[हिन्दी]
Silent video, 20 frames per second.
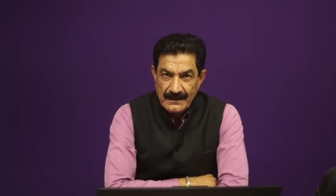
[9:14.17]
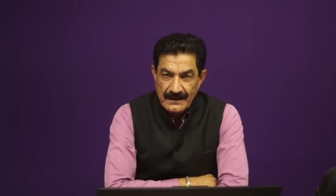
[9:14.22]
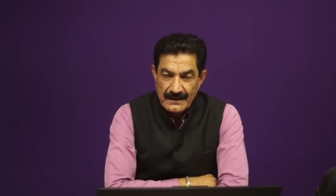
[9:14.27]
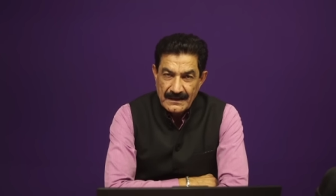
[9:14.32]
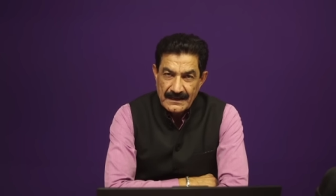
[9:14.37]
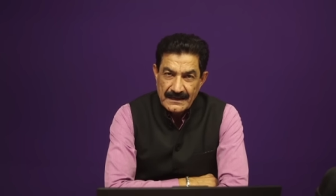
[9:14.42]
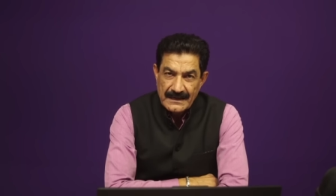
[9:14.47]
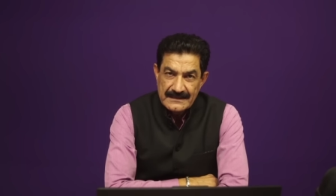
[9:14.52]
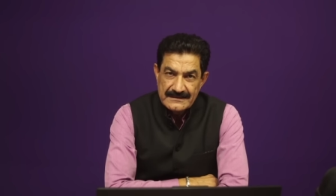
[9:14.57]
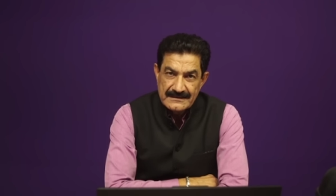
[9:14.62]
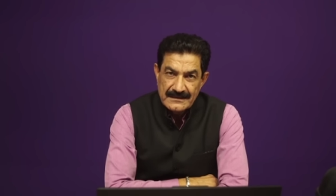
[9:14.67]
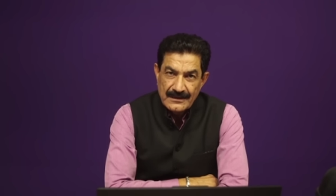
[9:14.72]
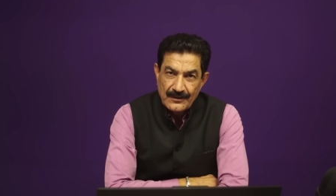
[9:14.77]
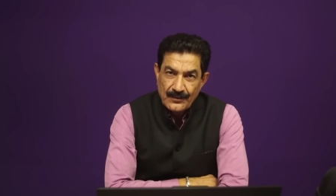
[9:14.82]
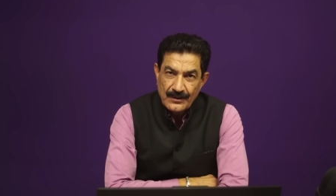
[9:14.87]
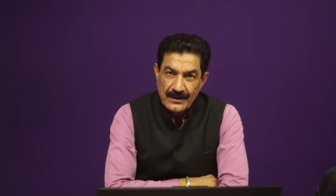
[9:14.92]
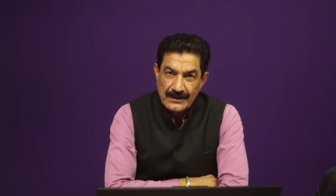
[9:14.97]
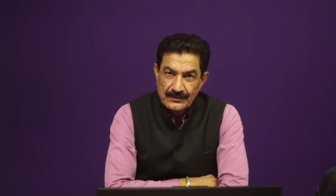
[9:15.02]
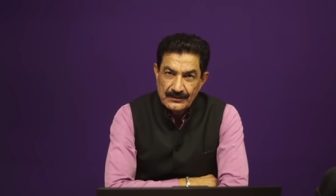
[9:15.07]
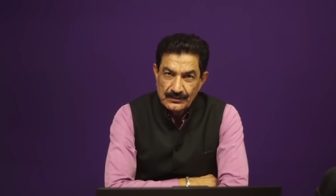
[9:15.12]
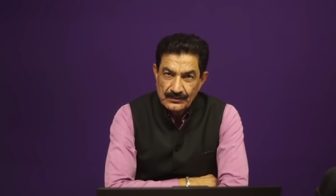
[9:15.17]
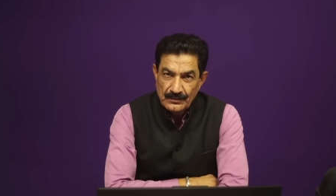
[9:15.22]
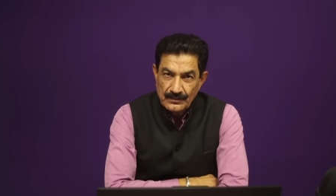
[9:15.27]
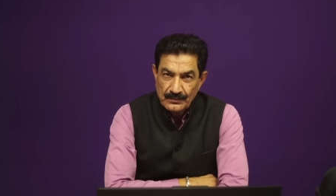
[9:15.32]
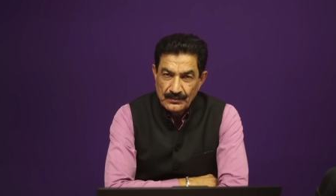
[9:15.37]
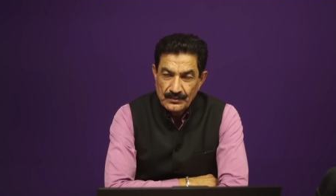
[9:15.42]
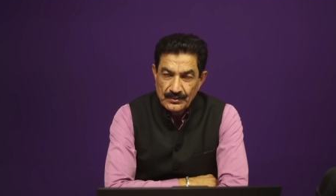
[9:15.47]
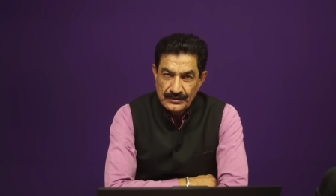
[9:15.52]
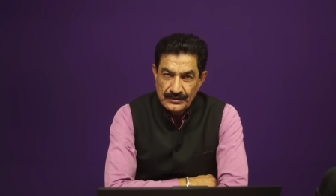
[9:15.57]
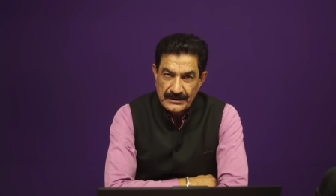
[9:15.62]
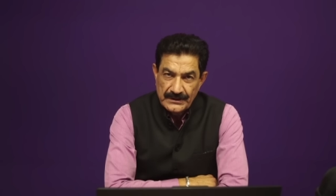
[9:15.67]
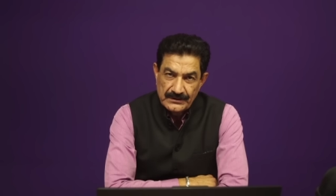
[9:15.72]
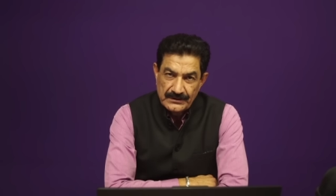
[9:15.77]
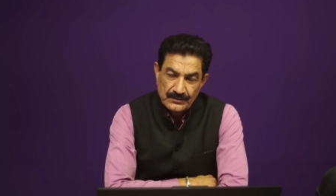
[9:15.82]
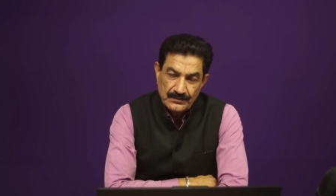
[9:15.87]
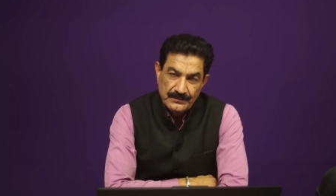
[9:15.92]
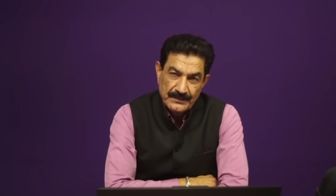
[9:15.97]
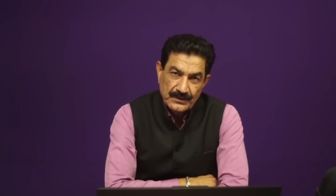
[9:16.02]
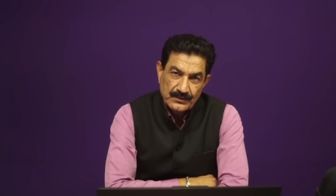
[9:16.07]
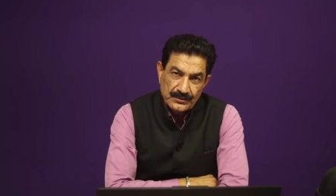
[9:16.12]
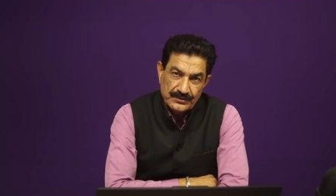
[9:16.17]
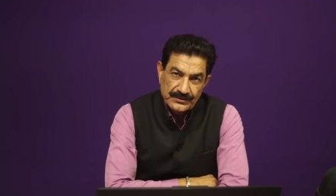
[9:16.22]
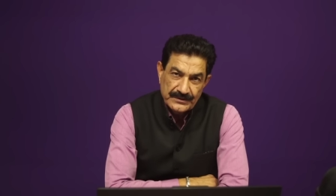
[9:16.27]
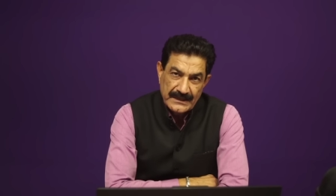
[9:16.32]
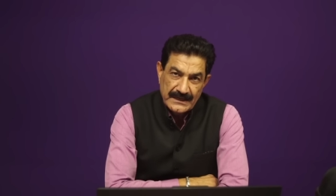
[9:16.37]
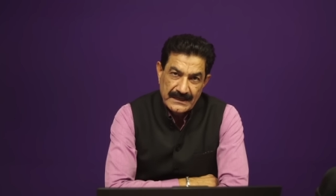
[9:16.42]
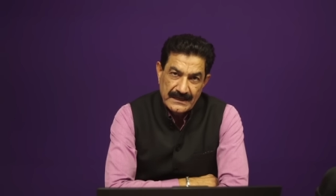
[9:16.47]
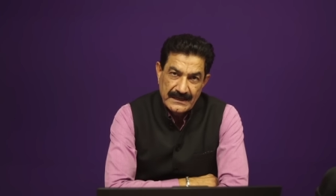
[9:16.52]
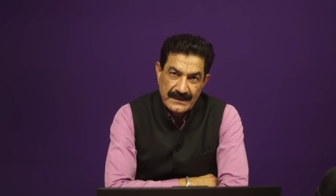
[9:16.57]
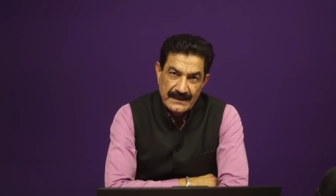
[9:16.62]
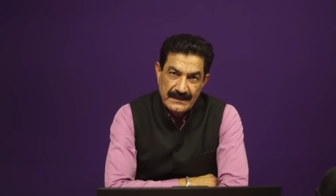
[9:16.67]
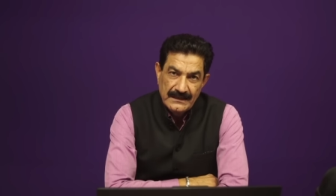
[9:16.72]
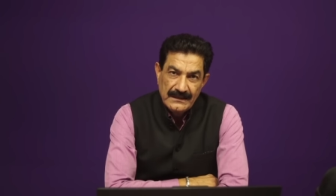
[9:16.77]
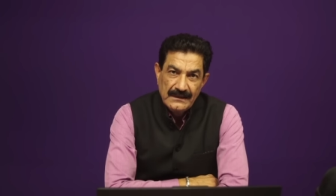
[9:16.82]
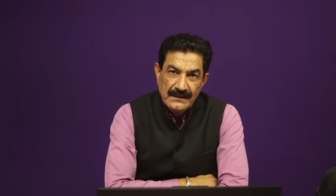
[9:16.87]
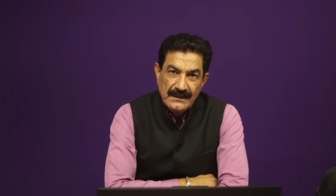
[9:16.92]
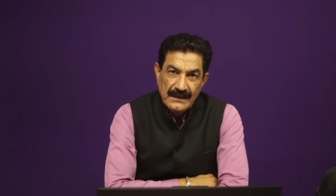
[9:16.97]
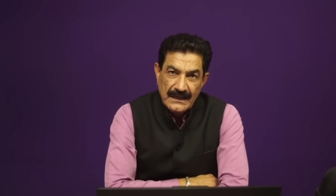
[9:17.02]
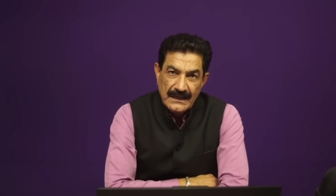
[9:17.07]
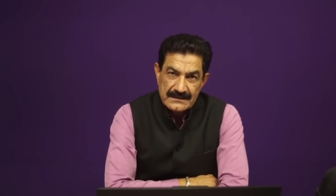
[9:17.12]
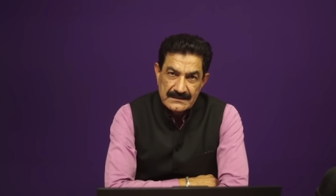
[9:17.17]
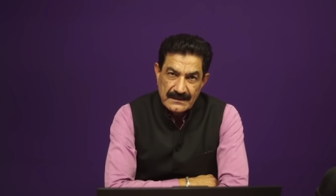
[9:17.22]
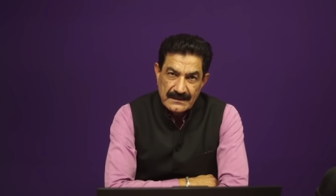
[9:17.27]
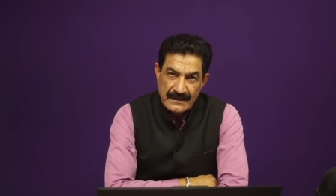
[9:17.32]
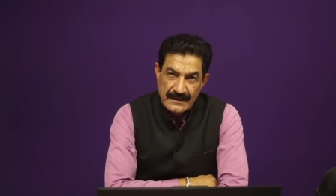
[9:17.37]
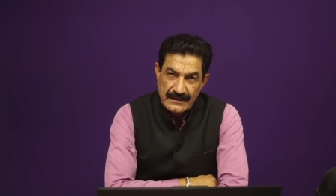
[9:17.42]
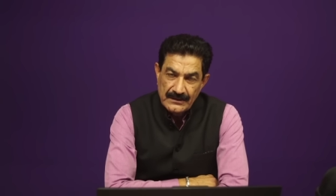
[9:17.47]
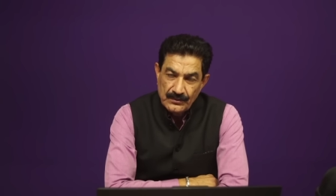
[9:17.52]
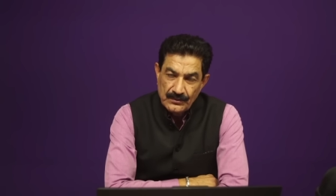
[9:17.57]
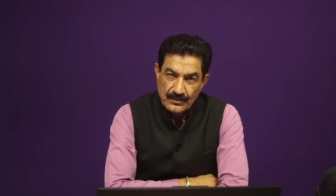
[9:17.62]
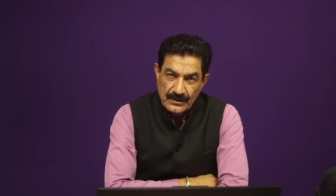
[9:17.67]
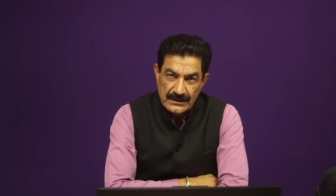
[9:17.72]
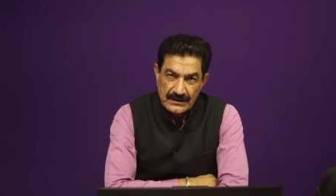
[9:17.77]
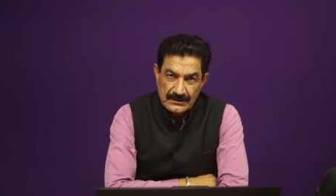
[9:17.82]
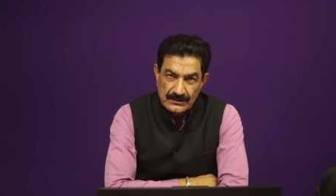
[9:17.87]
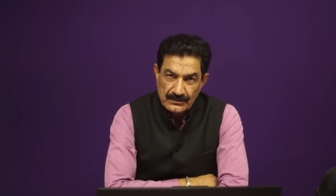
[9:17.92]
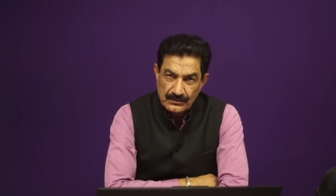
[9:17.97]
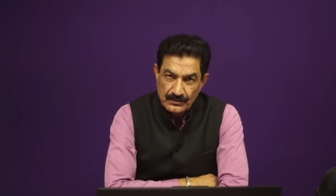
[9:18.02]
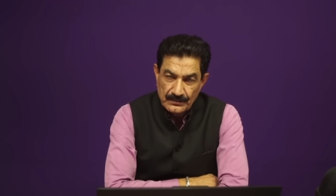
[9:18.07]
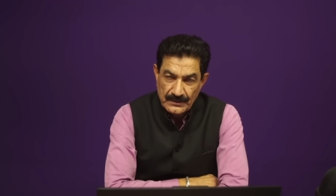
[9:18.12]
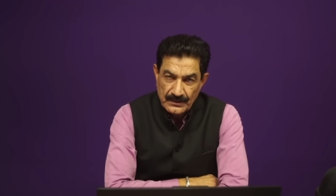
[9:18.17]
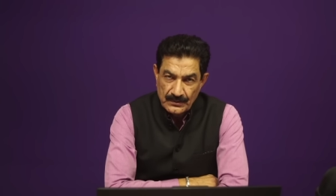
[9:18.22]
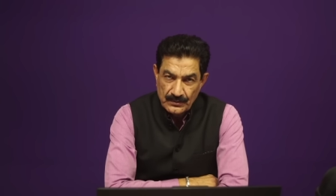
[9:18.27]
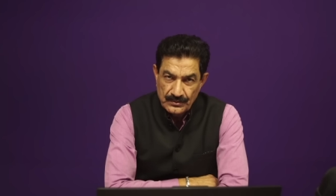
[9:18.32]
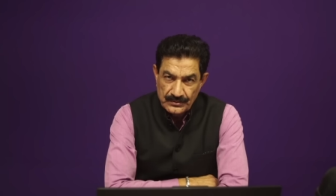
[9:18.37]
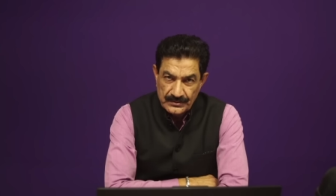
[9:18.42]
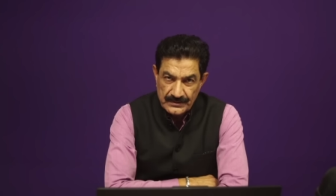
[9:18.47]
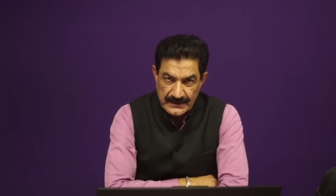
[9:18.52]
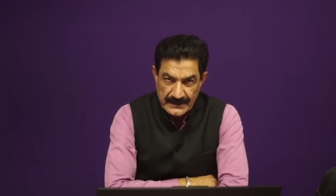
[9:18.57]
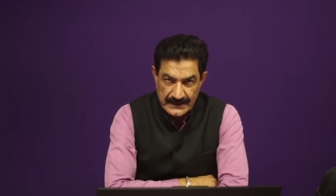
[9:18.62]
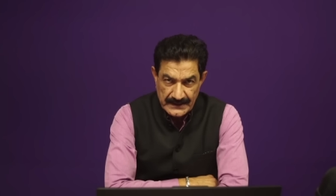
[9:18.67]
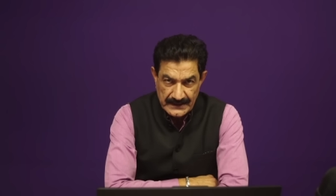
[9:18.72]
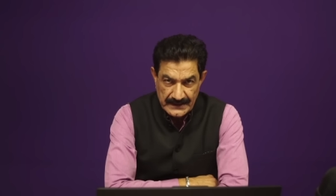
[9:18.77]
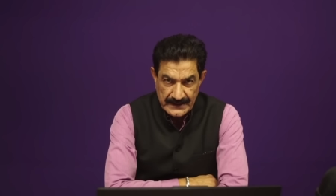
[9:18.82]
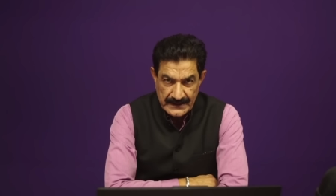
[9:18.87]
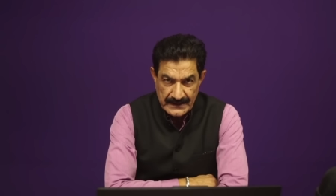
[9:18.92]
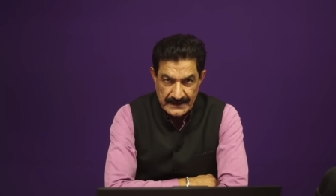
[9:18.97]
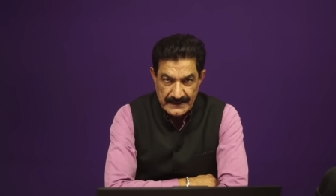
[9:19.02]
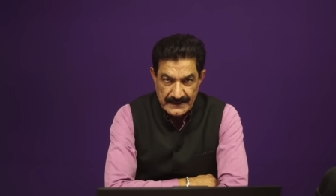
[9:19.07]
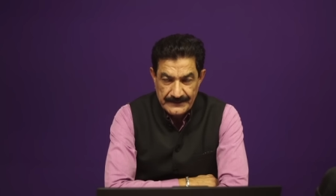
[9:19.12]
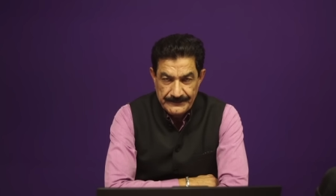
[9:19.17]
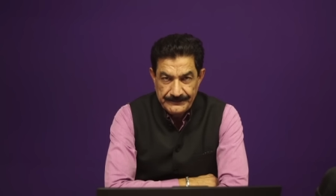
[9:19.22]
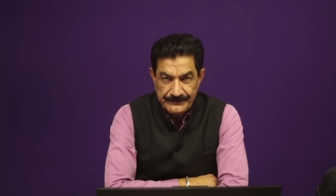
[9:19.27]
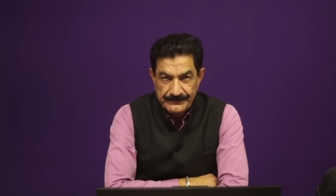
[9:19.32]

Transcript: अगर ऐसा होगा तो तुम खुश तुम्हें खुश रहना है ऐसा नहीं होगा तो तुम्हें खुश नहीं रहना है